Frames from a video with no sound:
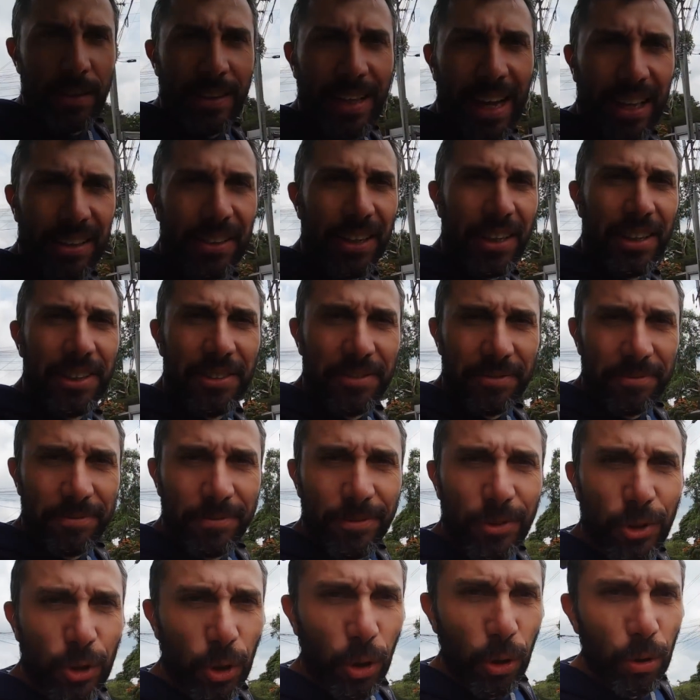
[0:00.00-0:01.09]
nada
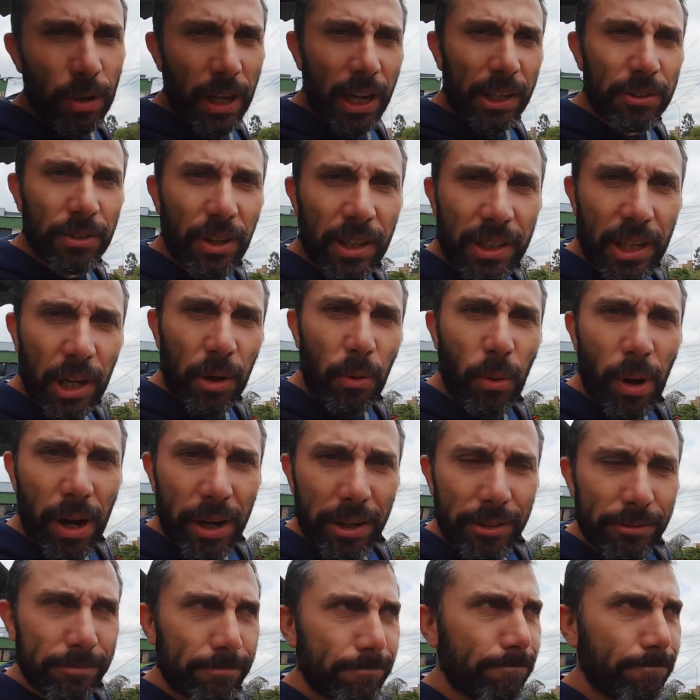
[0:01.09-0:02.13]
solo un anno anche qua